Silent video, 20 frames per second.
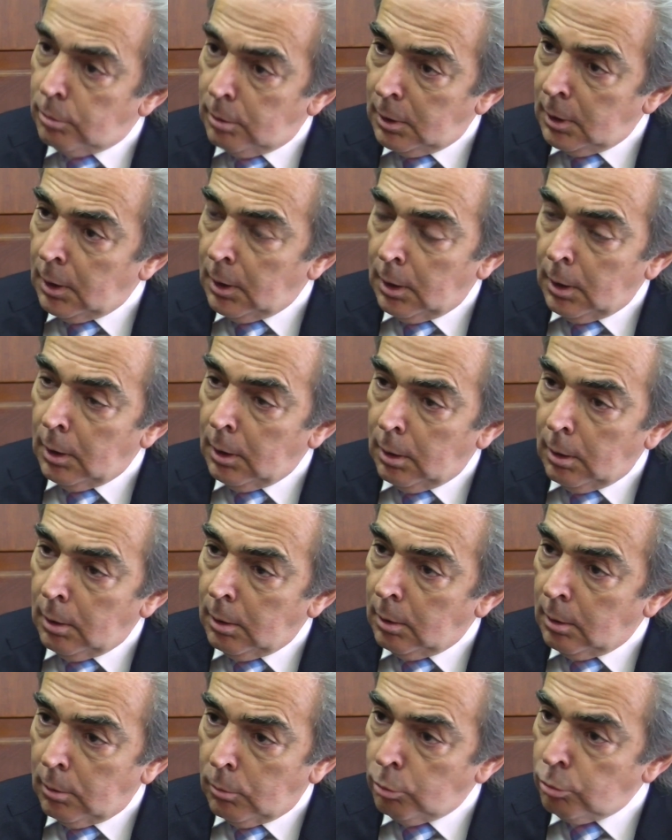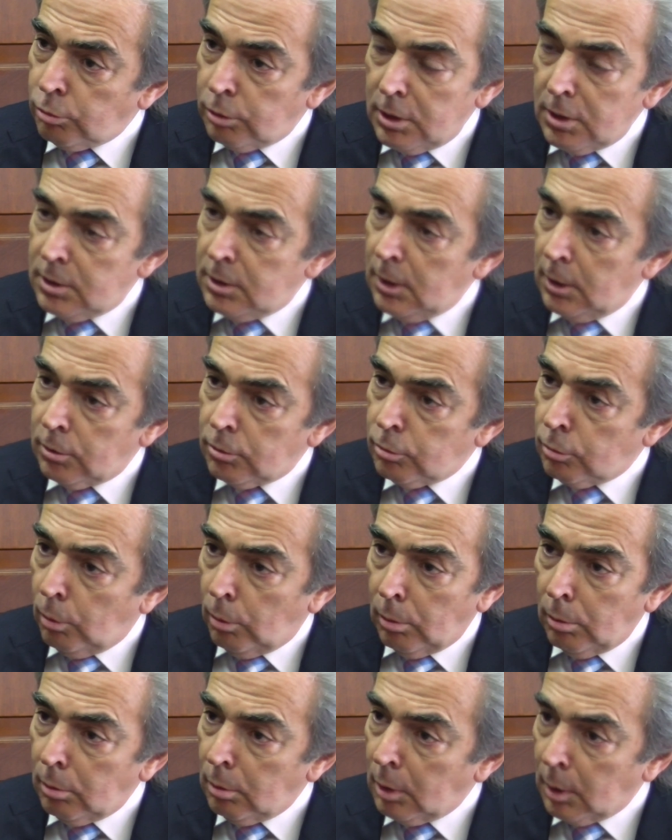de justicia,
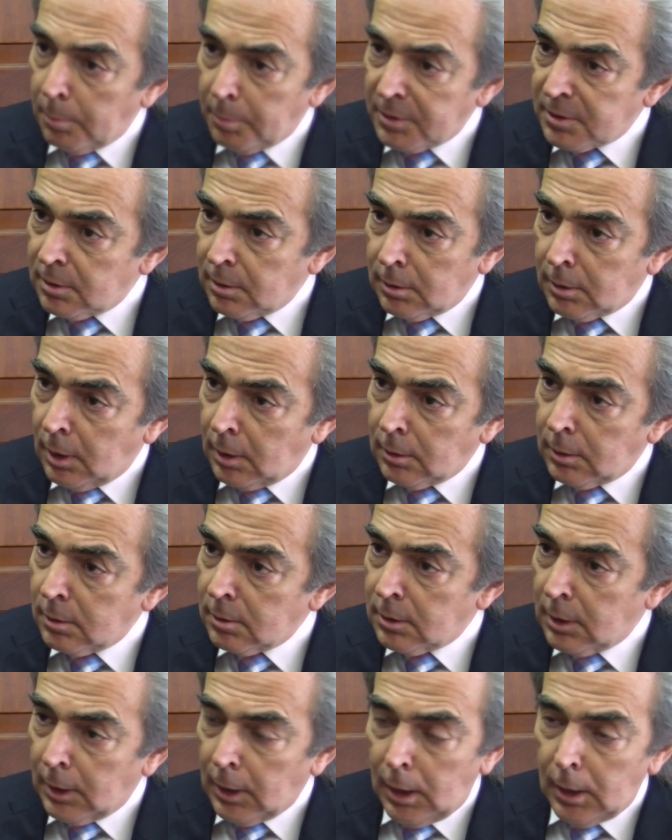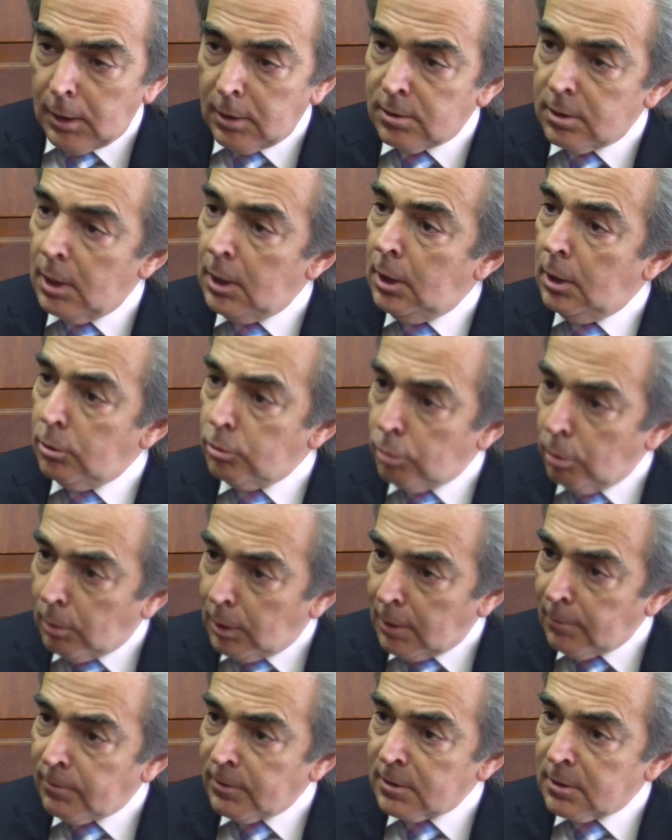son representantes legales, son
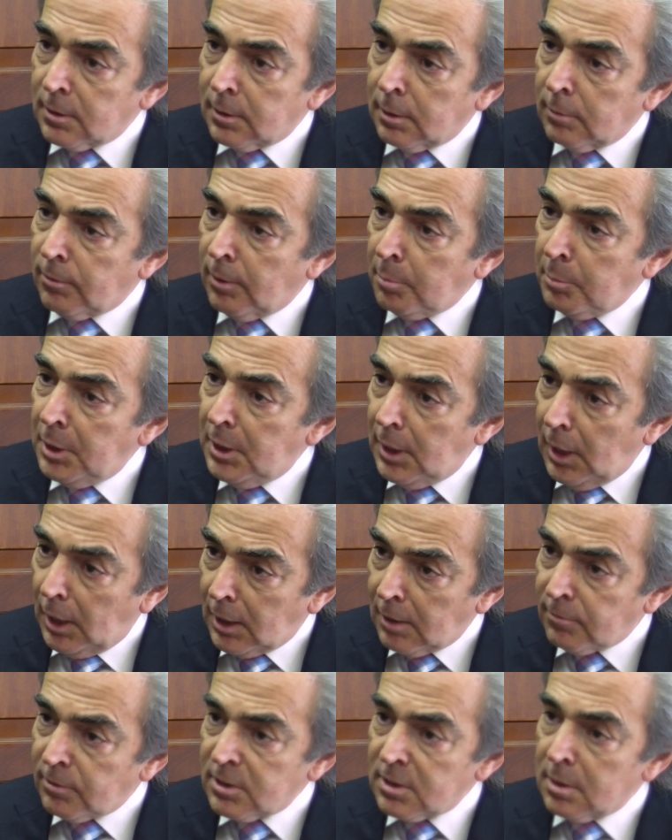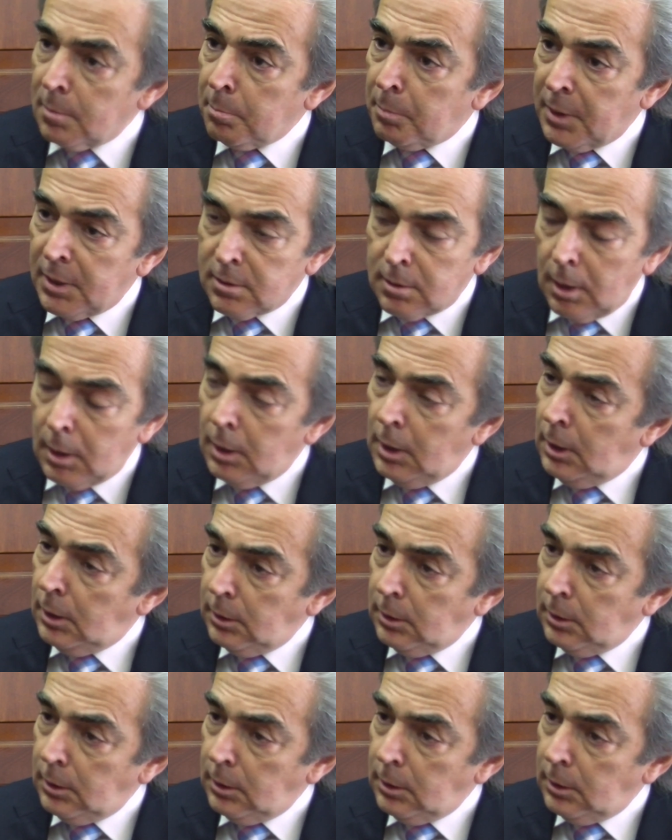jefas de familia, jefas de empresa,